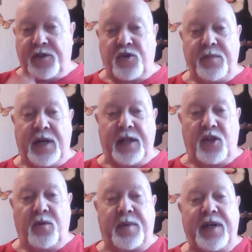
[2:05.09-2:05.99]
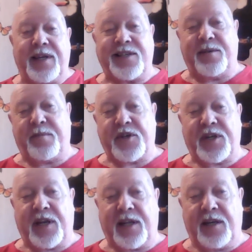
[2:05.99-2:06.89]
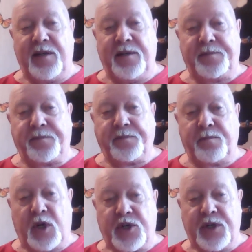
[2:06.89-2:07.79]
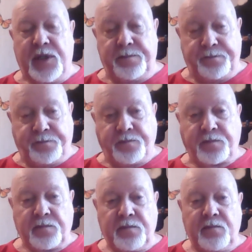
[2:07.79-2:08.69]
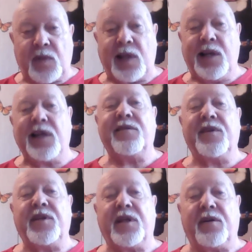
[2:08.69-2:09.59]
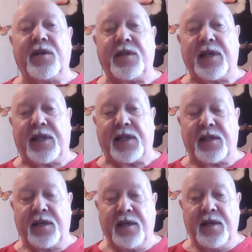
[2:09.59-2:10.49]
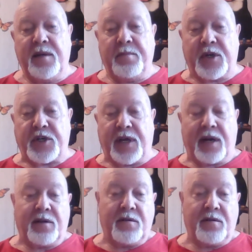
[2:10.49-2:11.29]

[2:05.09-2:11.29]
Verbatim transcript: сумели до приезда пожарных машин ликвидировать этот пожар.